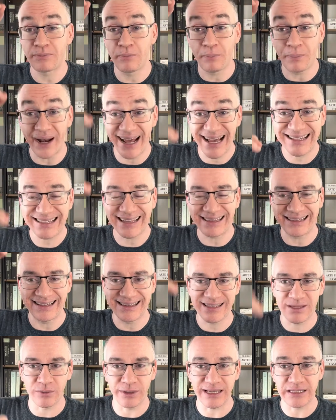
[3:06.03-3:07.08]
Presta
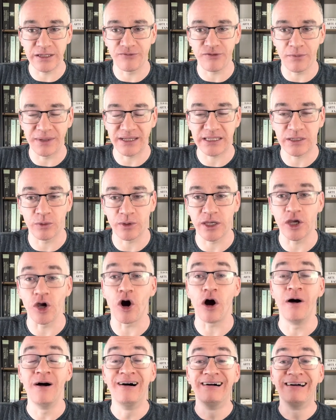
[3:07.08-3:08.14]
atenção nessa informação aqui,
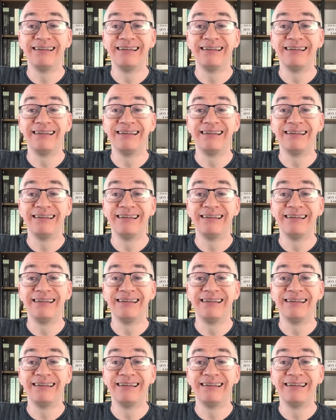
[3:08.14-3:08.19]
ó.